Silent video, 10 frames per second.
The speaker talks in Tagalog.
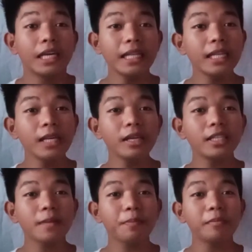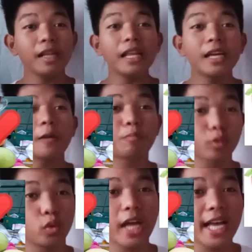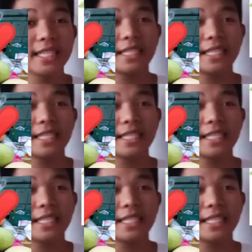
hindi siya pamilya ng prutas,